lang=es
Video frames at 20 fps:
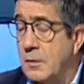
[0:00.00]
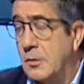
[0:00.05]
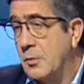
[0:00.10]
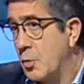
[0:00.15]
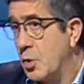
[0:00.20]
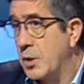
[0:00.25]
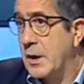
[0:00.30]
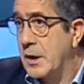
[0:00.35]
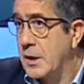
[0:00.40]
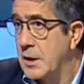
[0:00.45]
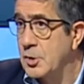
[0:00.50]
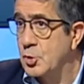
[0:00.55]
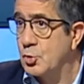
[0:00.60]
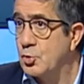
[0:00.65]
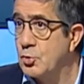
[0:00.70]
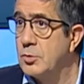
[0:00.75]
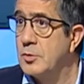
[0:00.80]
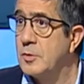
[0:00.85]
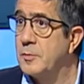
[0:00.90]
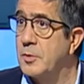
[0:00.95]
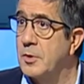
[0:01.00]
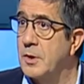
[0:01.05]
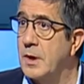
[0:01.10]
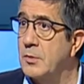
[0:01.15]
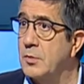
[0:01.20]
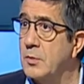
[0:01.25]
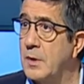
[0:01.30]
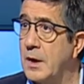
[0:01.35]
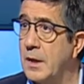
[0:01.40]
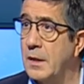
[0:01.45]
como cree que es suyo por
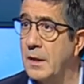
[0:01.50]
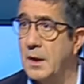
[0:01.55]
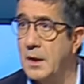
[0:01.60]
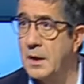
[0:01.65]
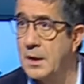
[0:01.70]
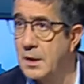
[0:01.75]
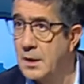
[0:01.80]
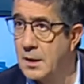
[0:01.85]
naturaleza,